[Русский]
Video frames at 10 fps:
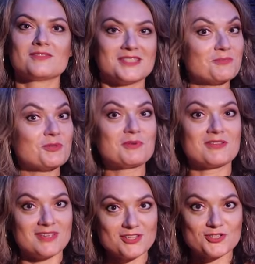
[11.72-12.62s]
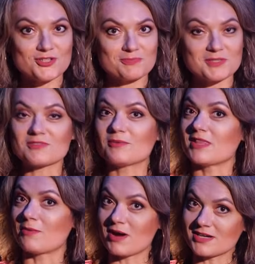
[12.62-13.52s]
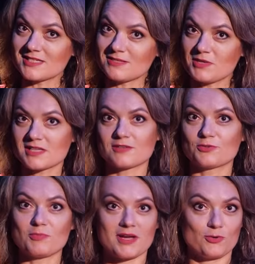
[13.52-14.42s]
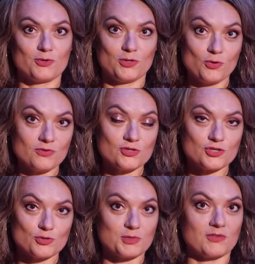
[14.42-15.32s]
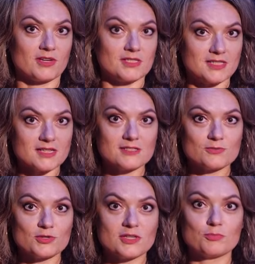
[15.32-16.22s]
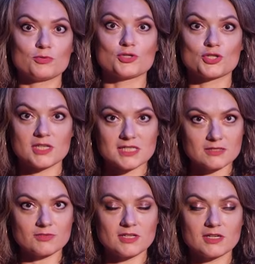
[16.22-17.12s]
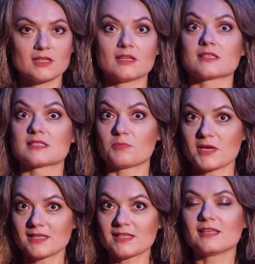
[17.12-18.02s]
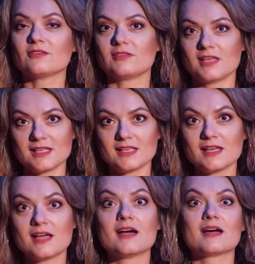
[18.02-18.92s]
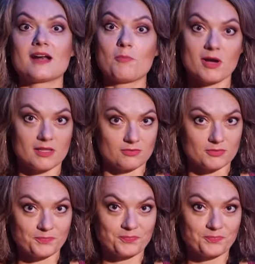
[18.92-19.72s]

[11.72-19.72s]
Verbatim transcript: Всем добрый вечер, мы с вами на Барсе, меня зовут Майя Гуринович, и у меня в гостях сегодня путешественник, яхтсмен Евгений Романов.